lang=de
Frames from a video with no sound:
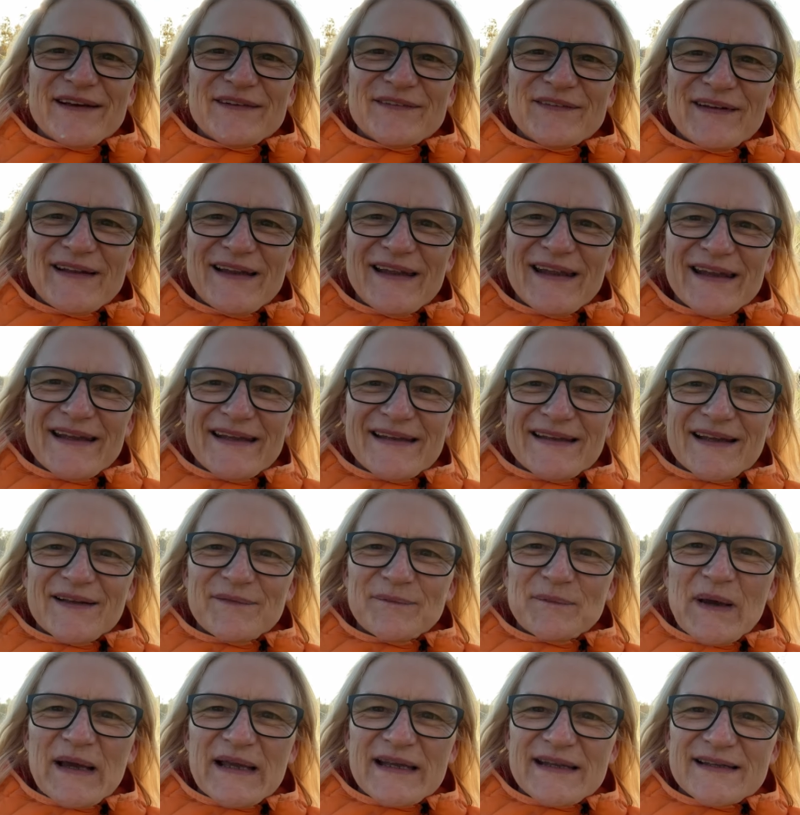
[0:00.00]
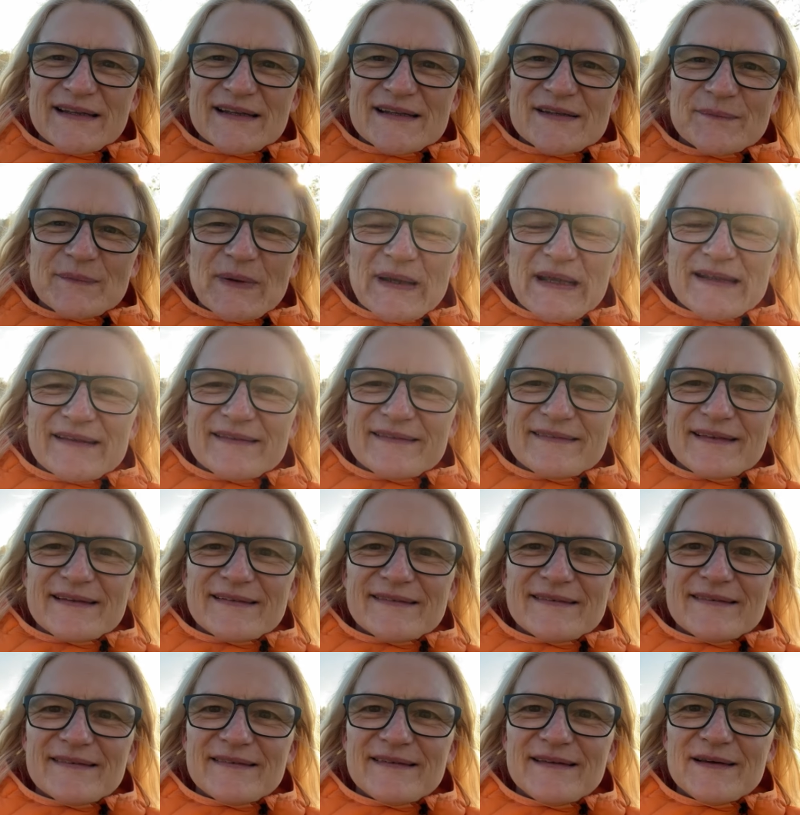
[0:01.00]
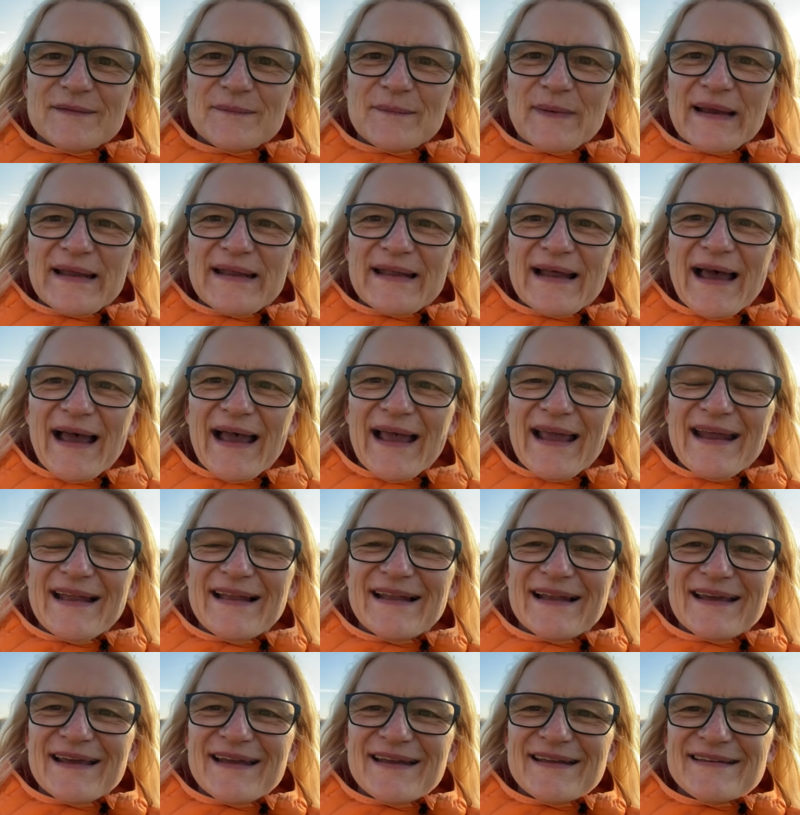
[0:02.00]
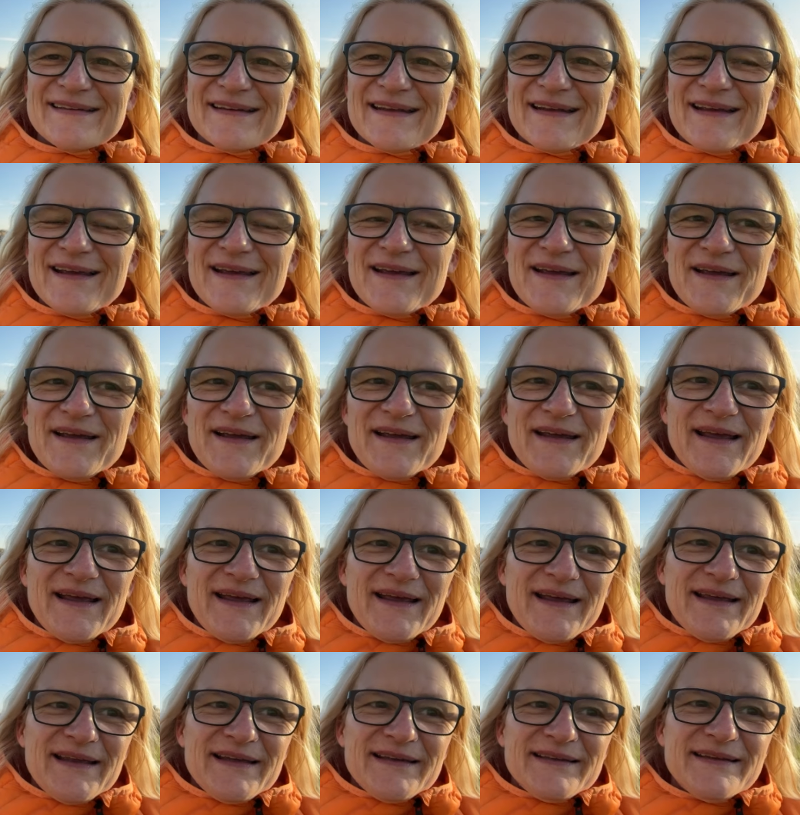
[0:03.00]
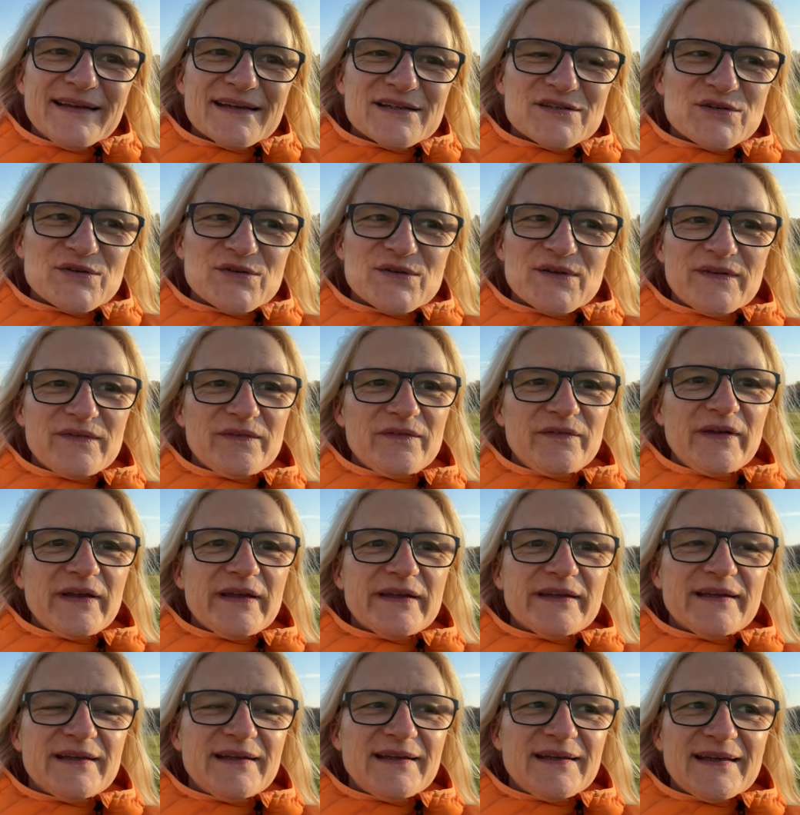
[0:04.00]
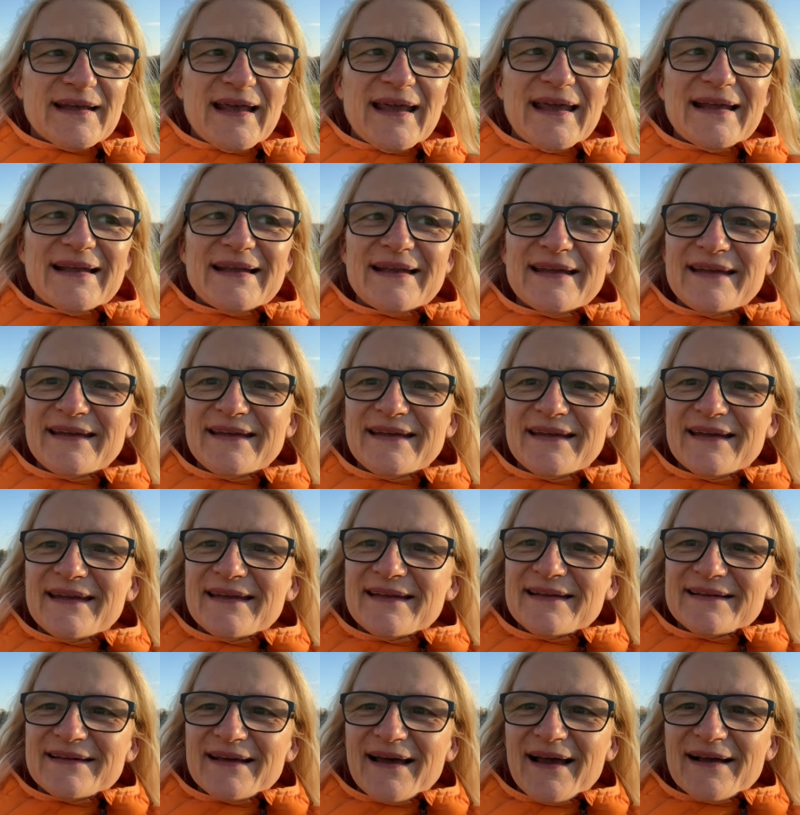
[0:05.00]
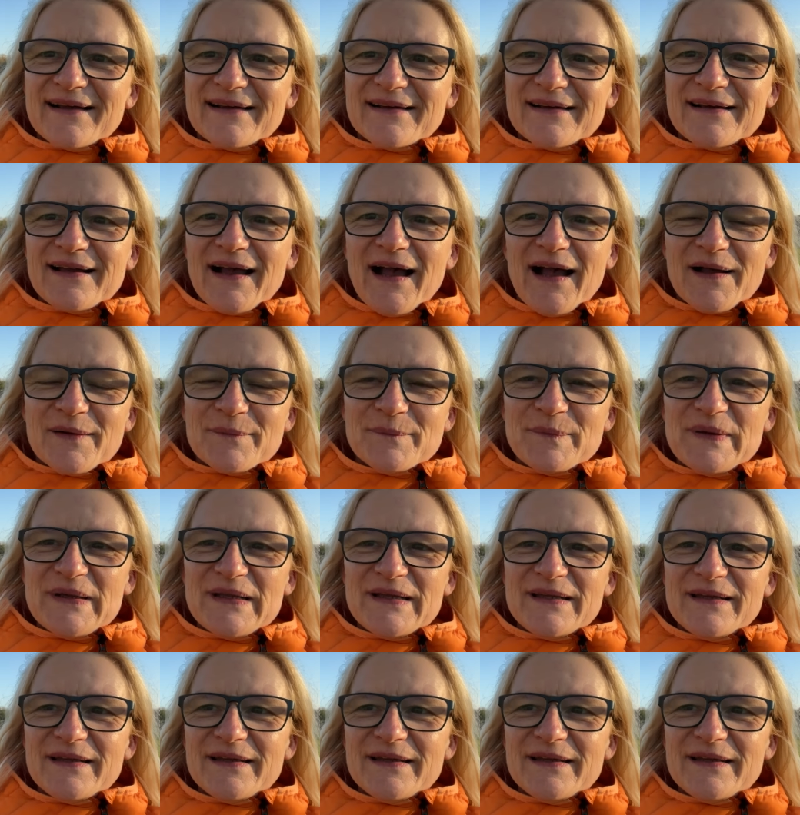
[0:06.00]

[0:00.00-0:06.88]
Wenn nicht, dann mache ich das mal jetzt. Das ist hier mein Highlight. Der schönste Weg, den ich eigentlich jeden Tag gegangen bin.